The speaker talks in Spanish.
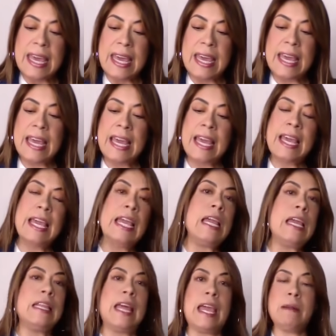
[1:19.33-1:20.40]

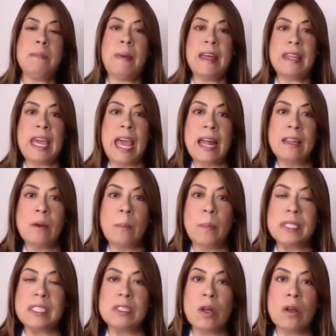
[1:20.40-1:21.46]
Y de inmediato,
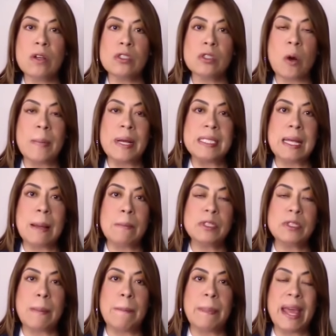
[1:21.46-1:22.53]
pues todos
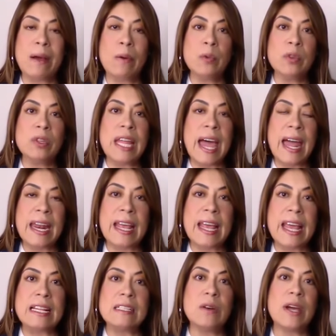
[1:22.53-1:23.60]
comenzamos a preguntar
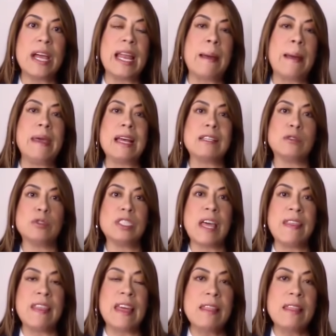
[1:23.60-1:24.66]
qué es lo que le había
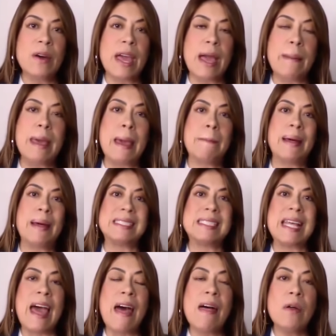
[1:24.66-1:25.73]
sucedido, qué había
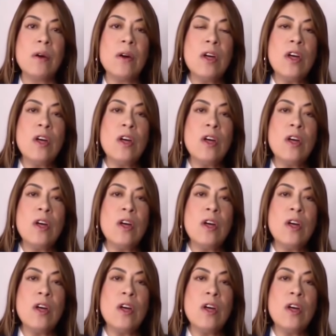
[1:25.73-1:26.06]
pasado,